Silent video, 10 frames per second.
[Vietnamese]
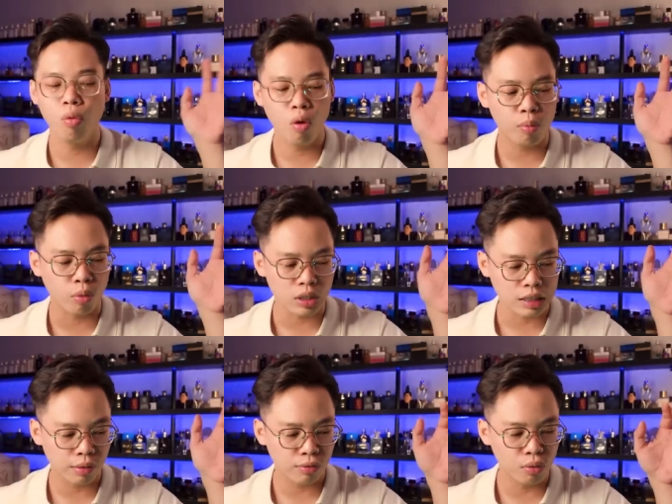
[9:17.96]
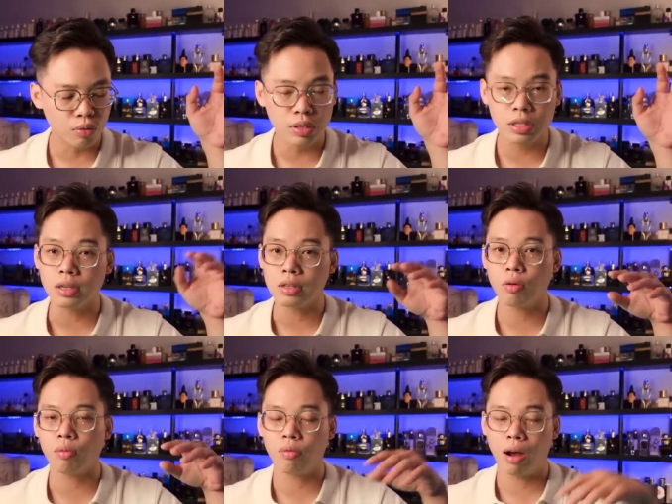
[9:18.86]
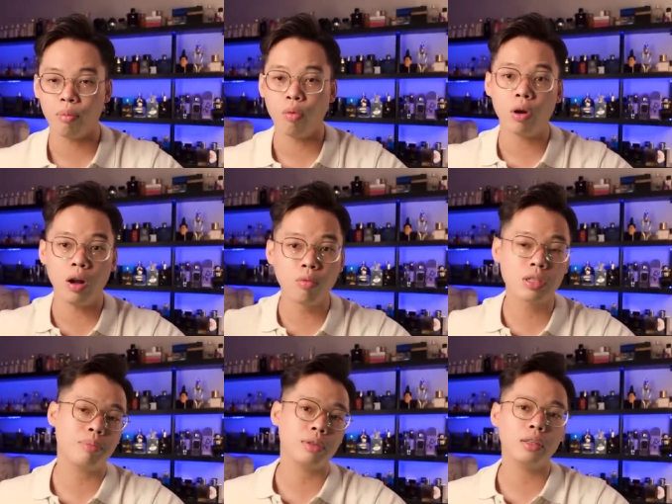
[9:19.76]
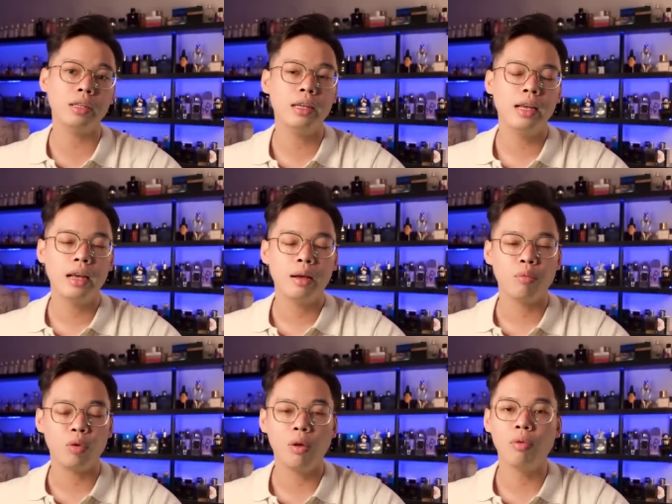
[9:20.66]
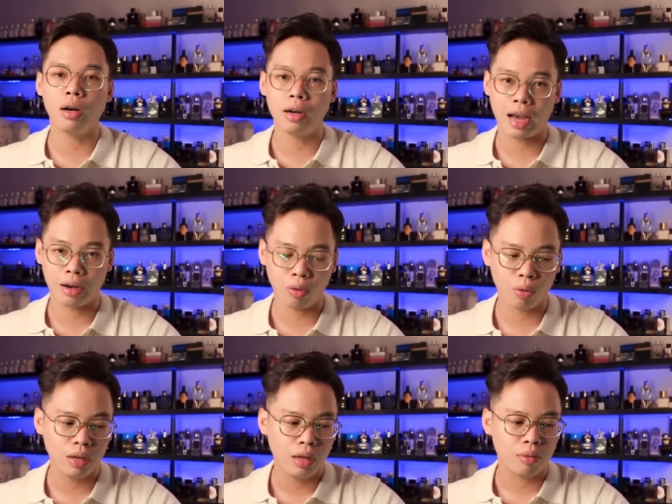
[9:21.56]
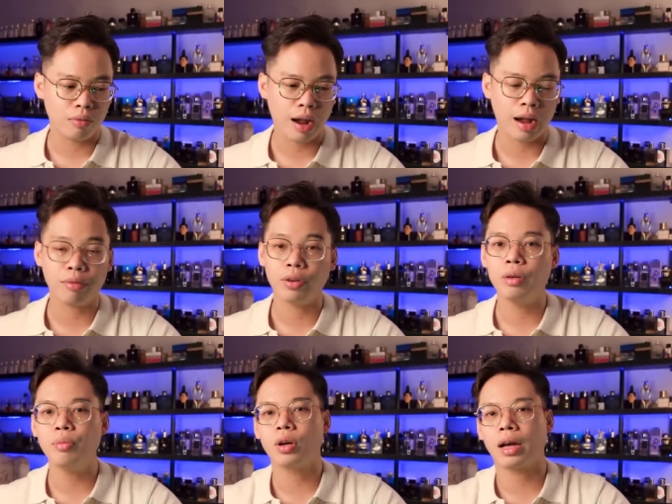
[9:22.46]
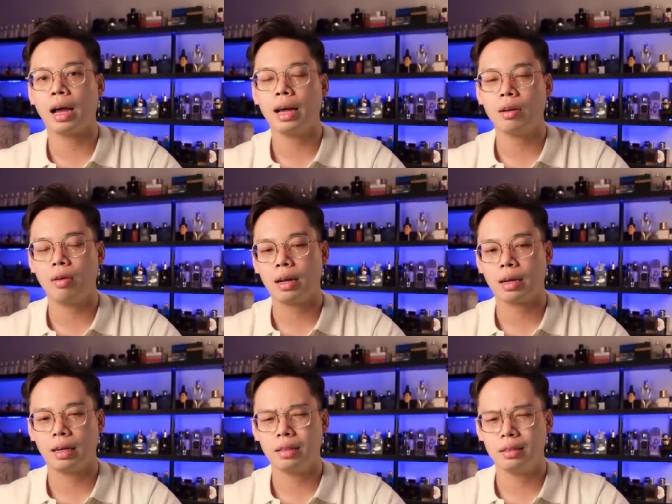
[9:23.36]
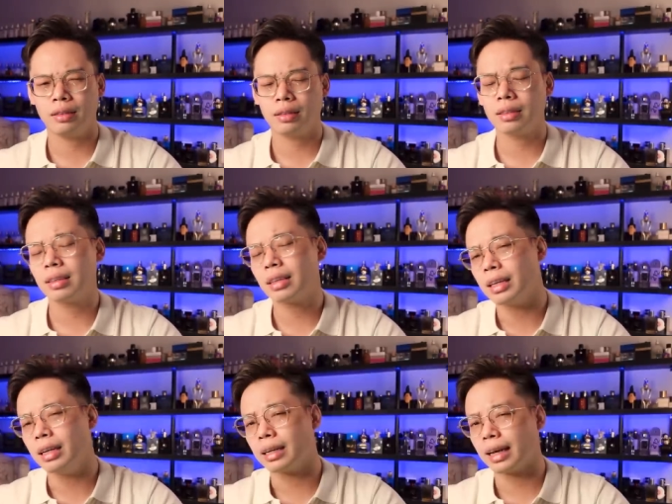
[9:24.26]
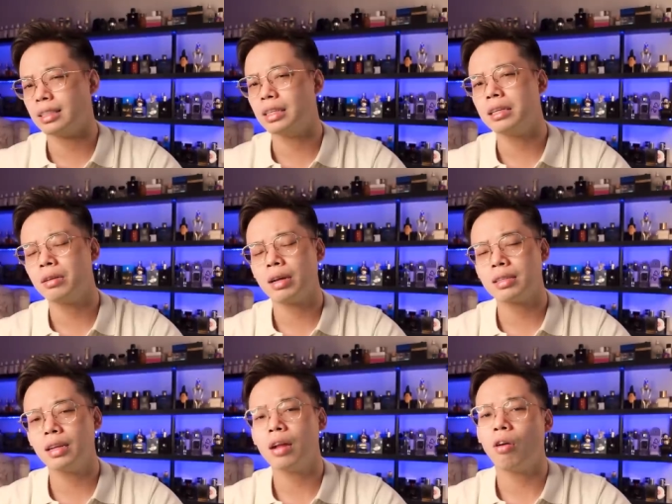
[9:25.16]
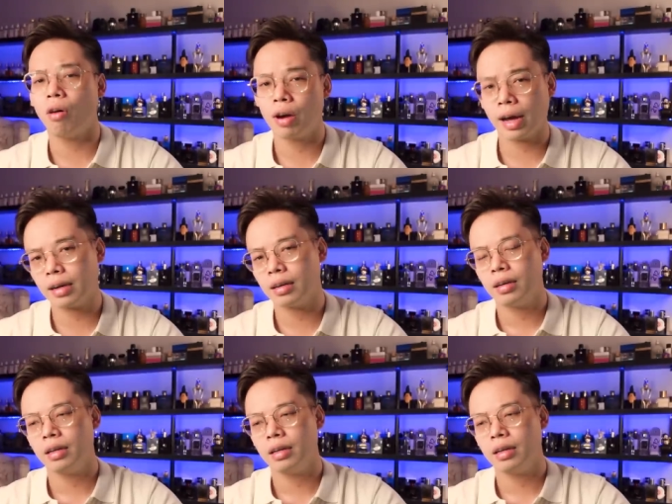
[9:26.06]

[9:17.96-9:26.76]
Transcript: mua một chai full sử dụng vào mùa đông sắp tới mùa đông ở Hà Nội và với một cái đó là cái tình hình tài chính nó đang rất là khó khăn